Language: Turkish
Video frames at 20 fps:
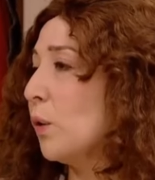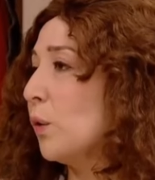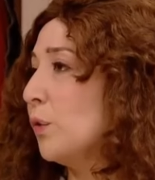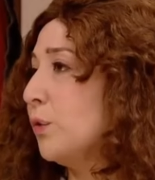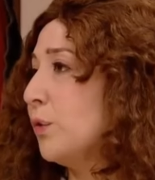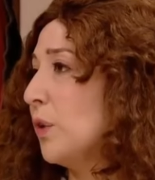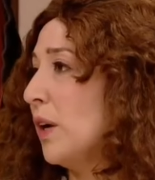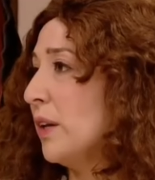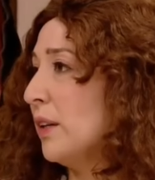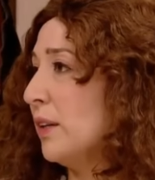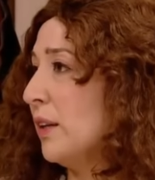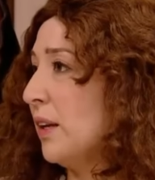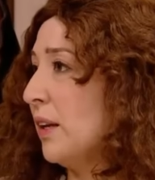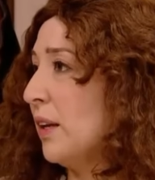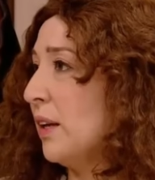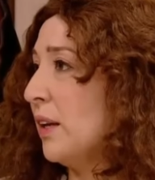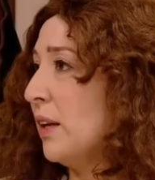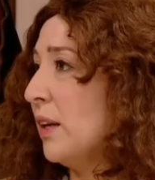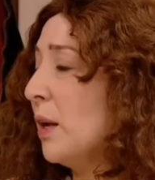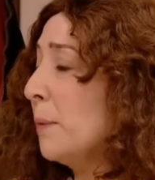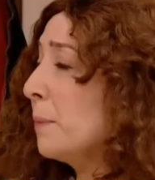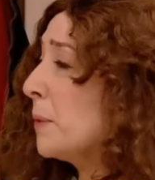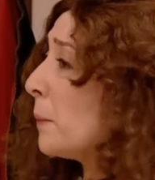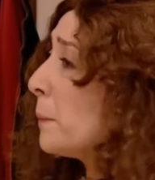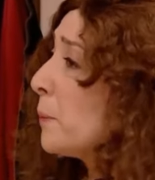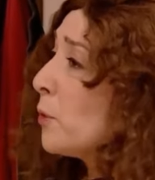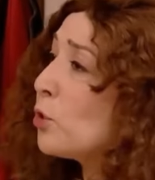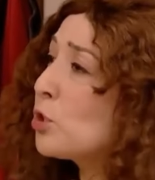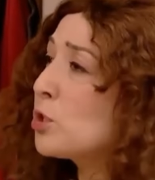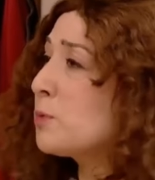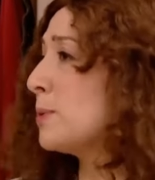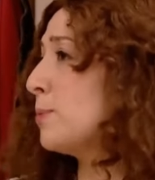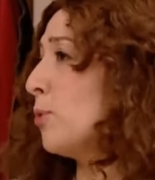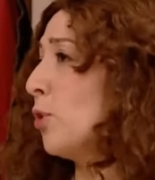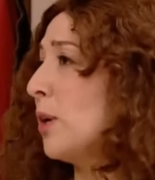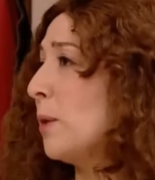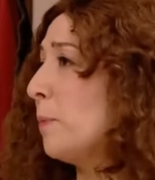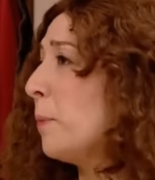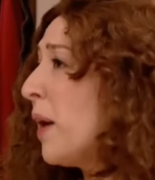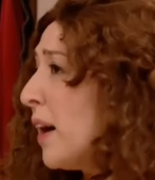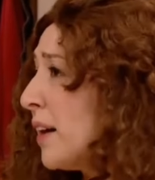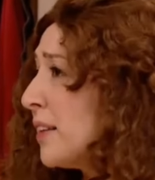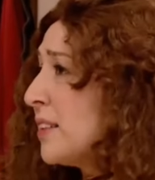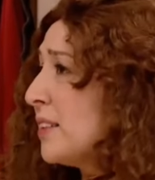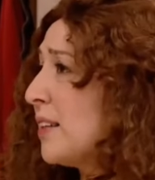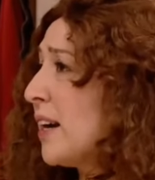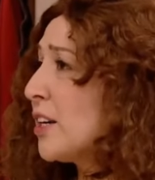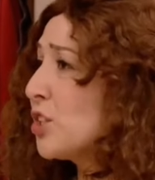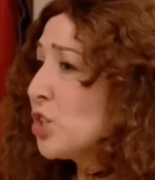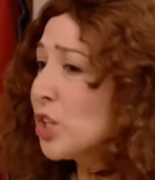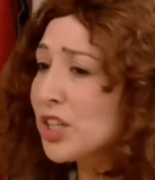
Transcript: Of anne, hep yapıyoruz biz böyle partiler.